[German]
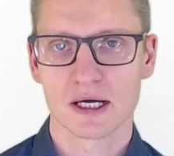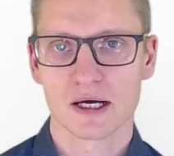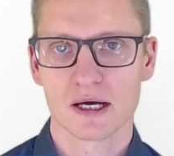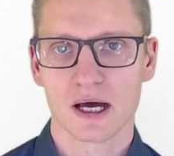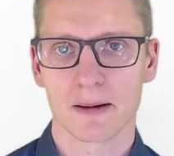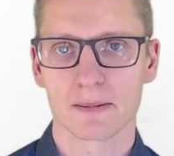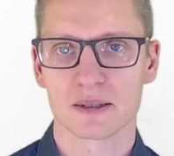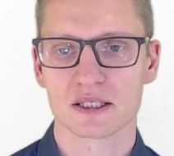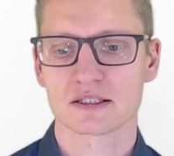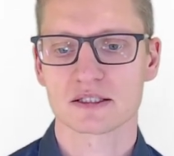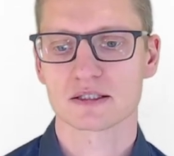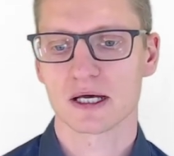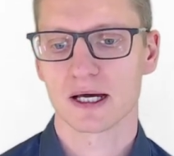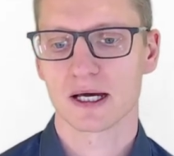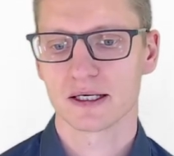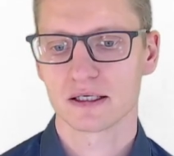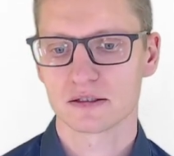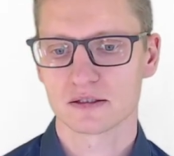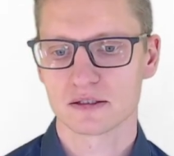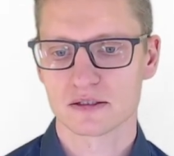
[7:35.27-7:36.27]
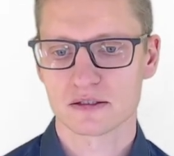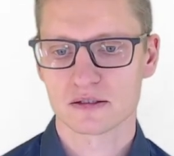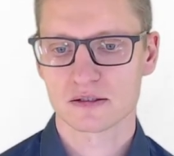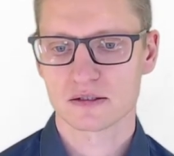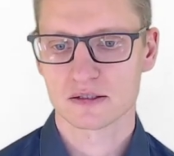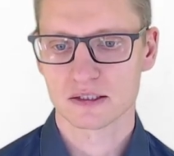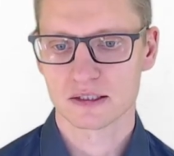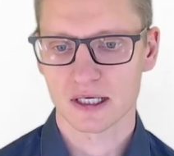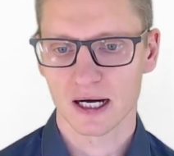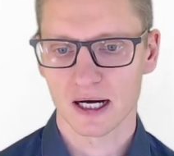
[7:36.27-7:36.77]
Aber es zeigt dieses
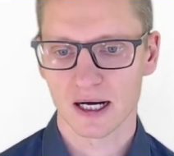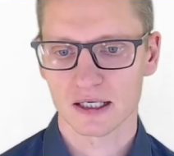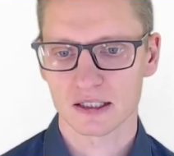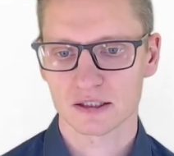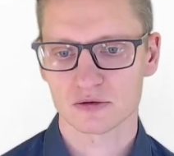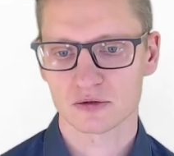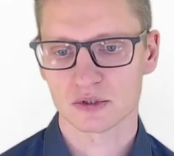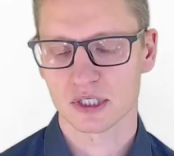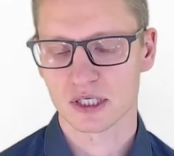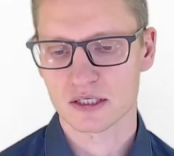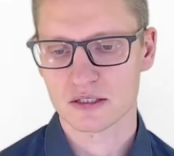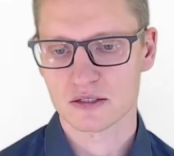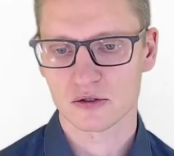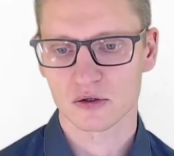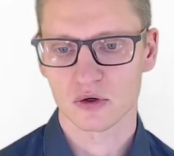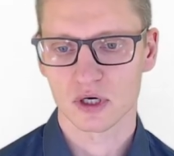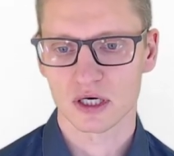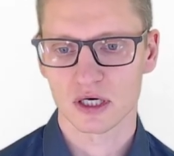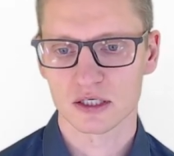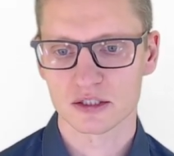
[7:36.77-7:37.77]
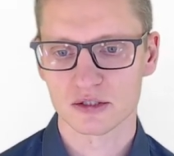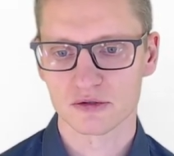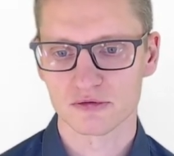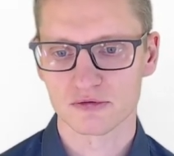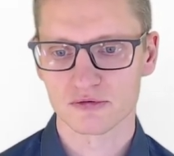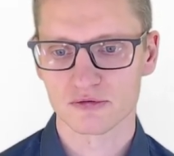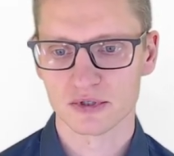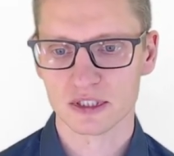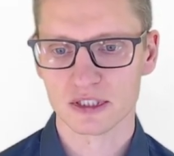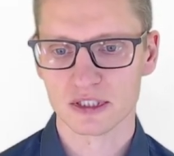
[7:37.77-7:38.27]
Zitat, und da ist auch relativ
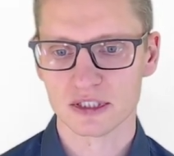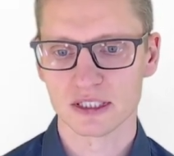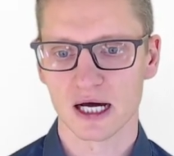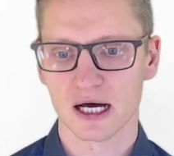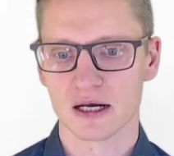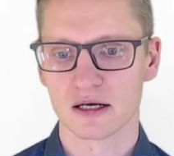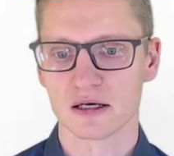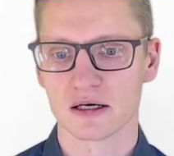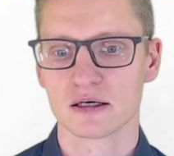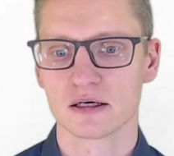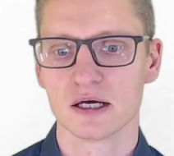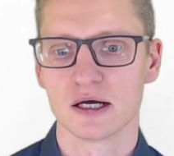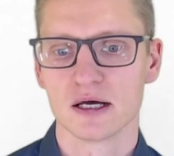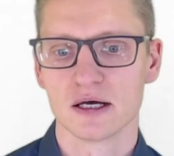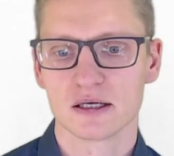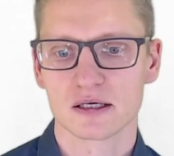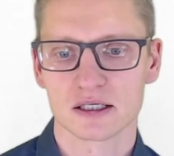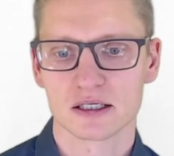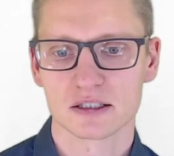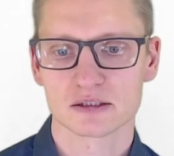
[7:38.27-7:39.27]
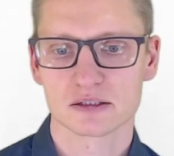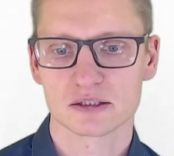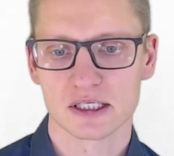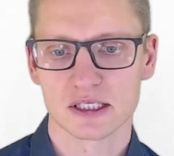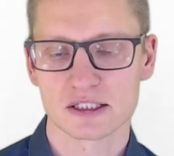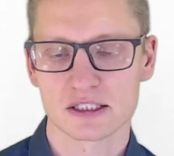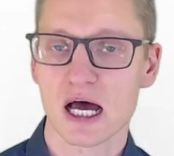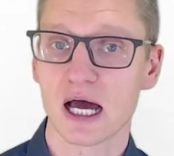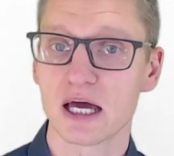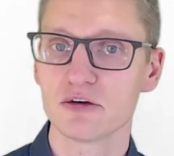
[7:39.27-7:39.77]
viel dran, dass jetzt
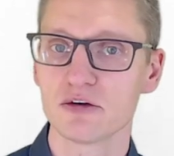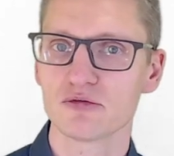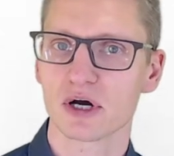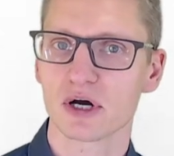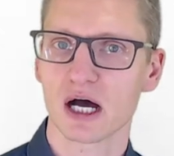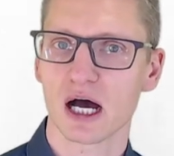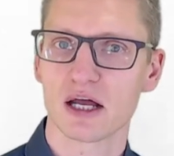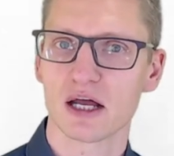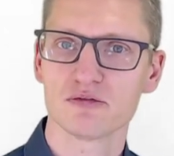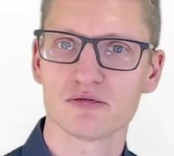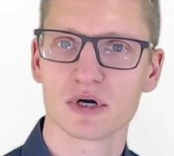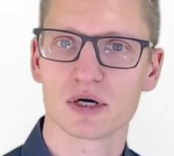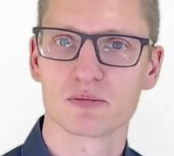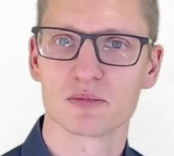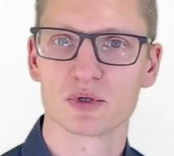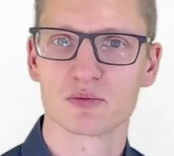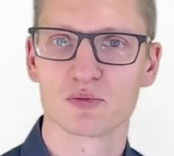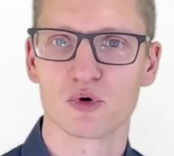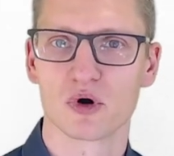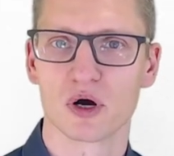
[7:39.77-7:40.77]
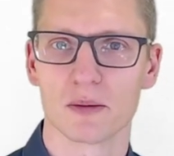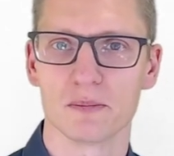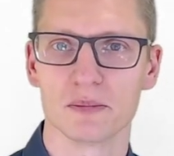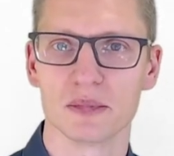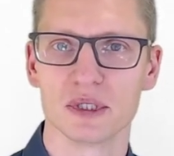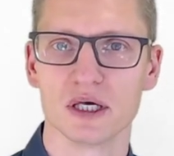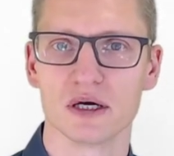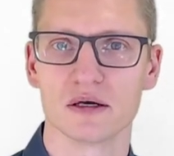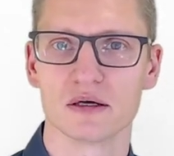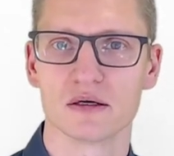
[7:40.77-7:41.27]
einfach anfangen mit
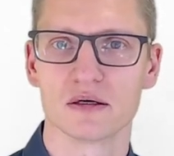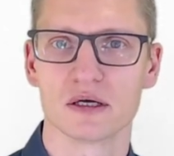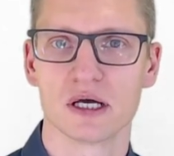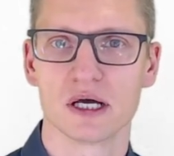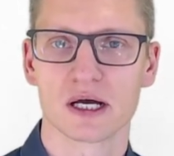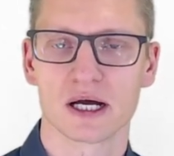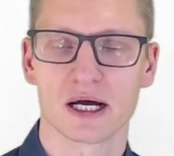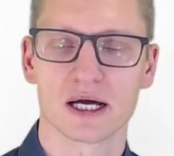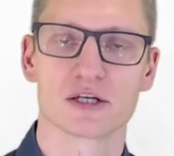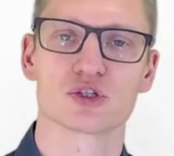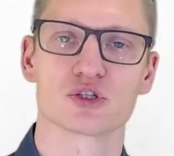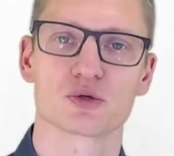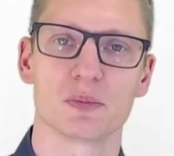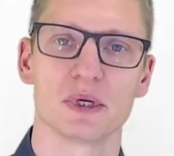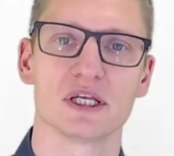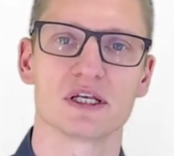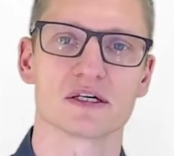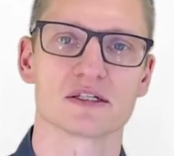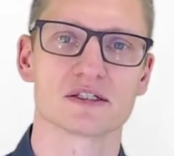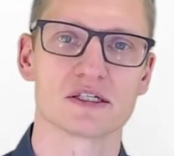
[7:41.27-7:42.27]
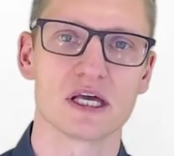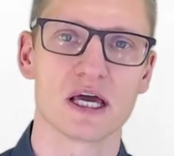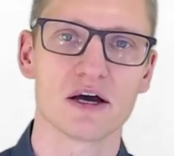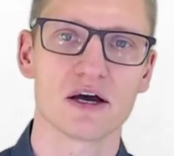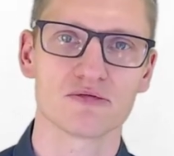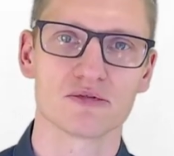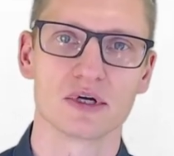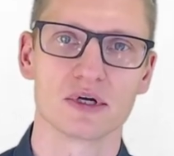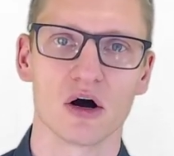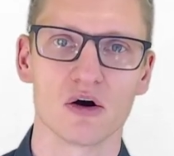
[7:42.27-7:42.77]
Programmieren kann uns später sehr
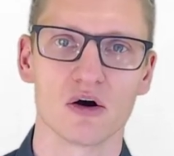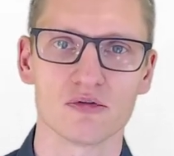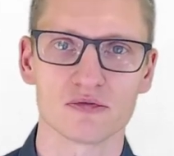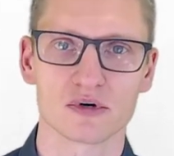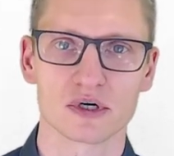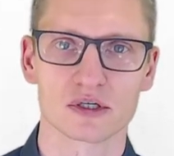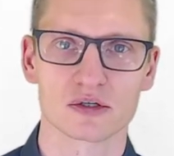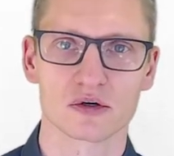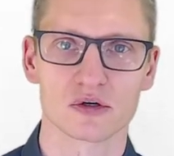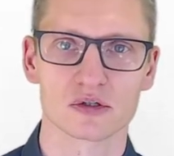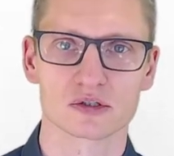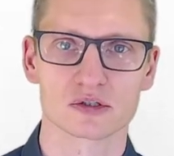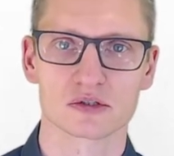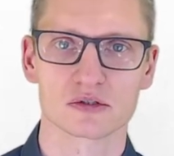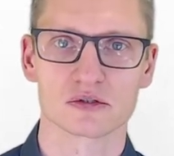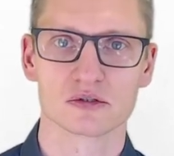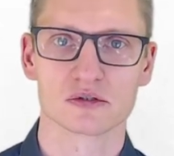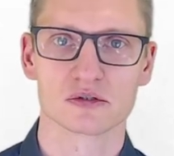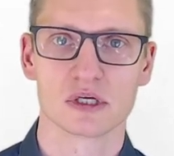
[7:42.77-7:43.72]
viel Aufwand kosten,